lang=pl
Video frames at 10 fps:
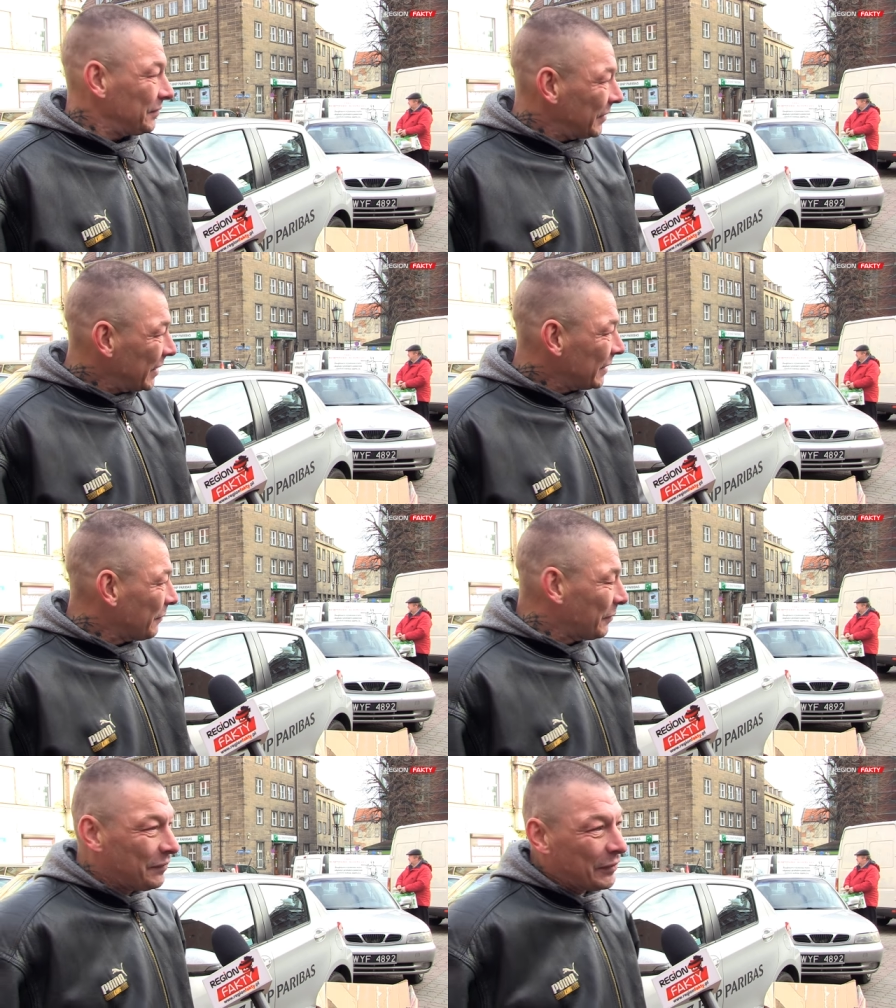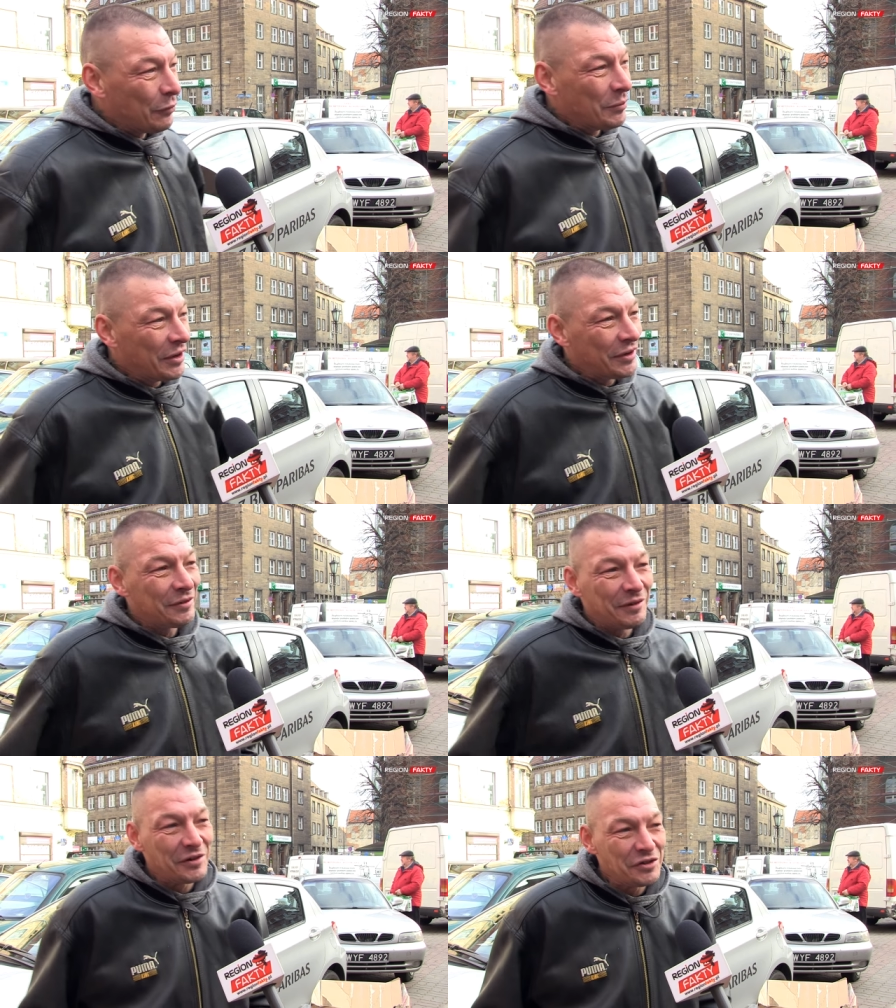Nie, to według
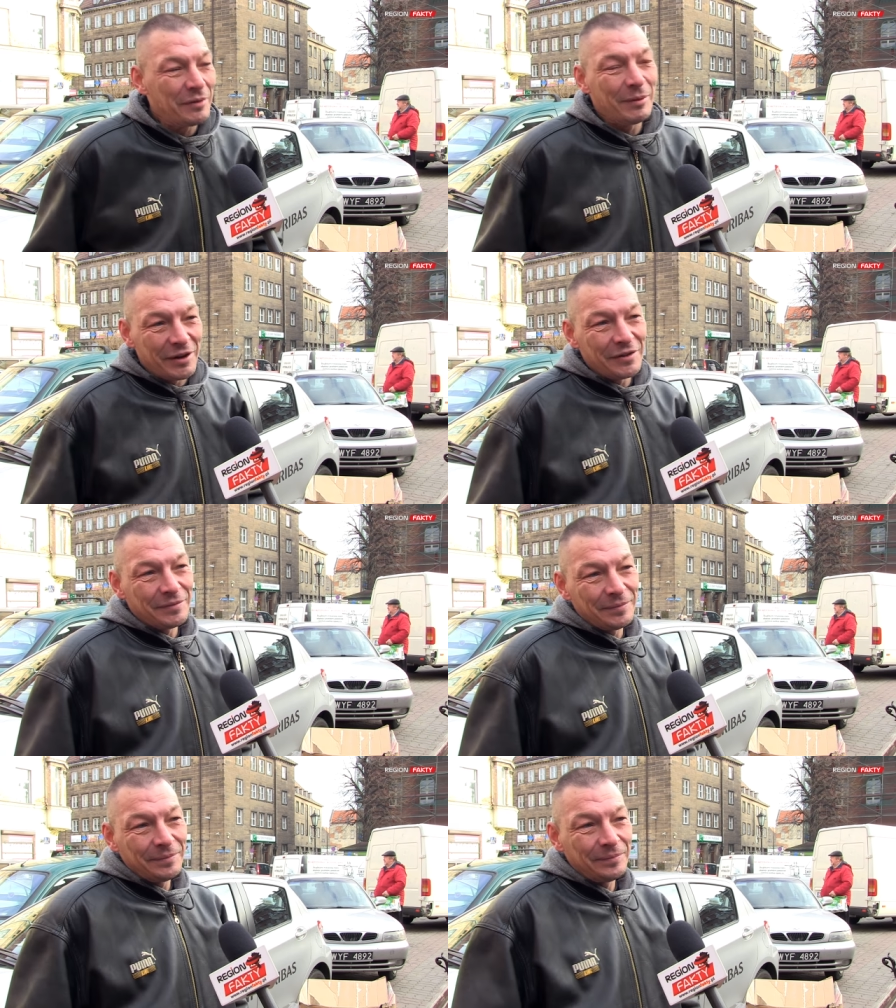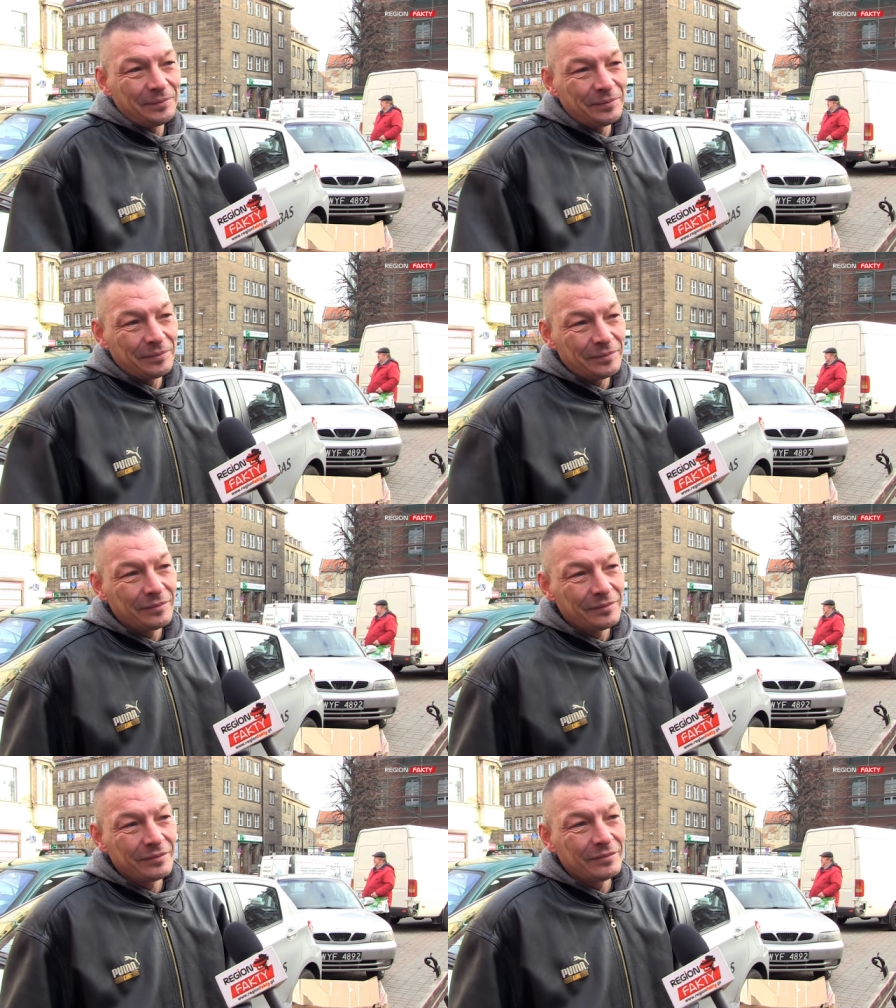mnie to raczej chyba nie.
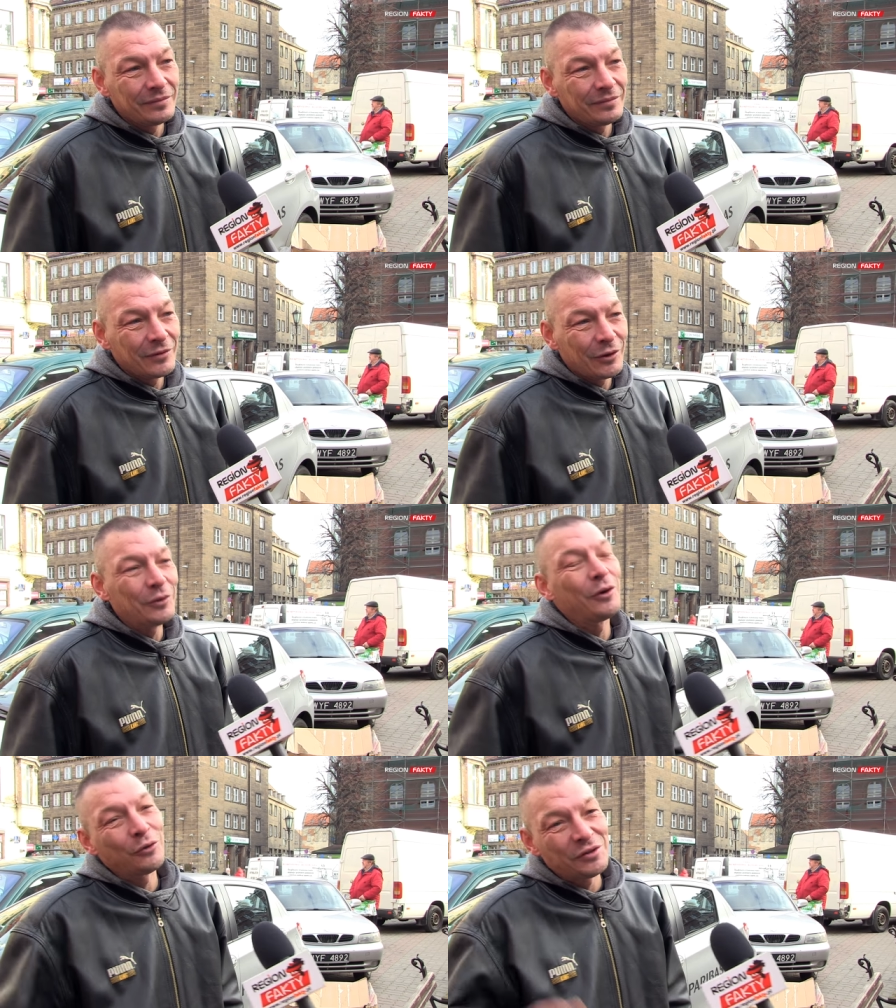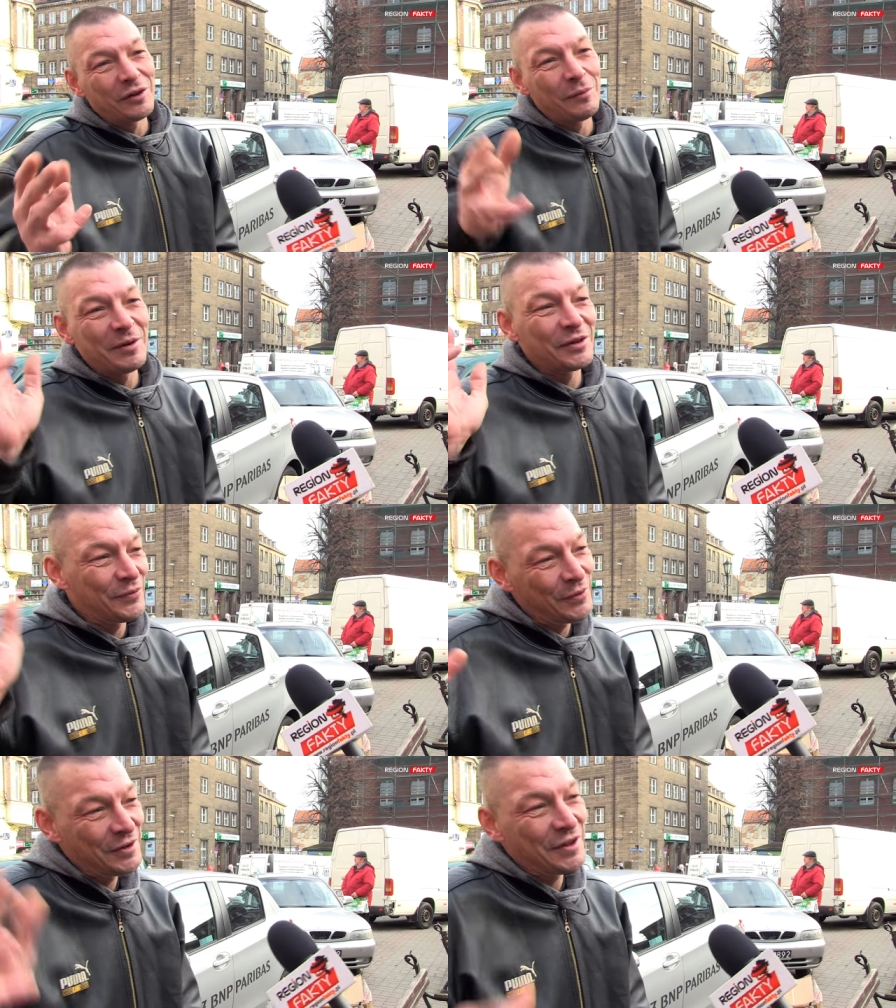Fajnie, dzięki. Rosja robiła
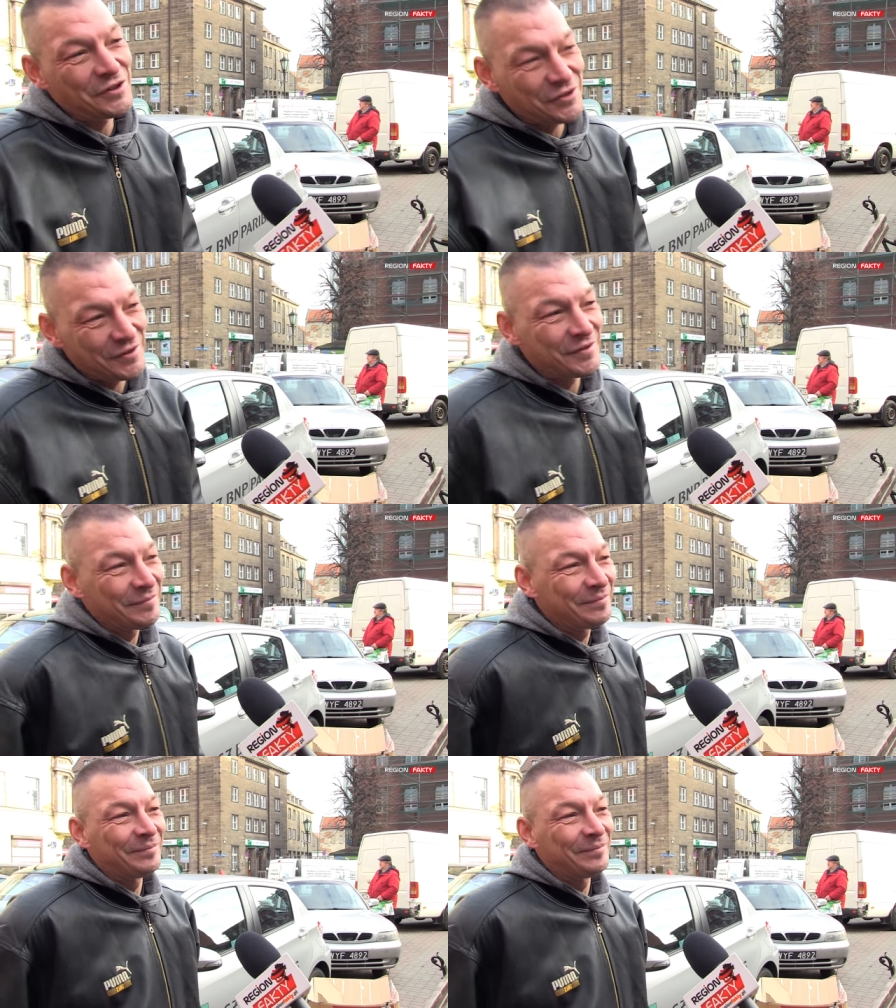swoje, także...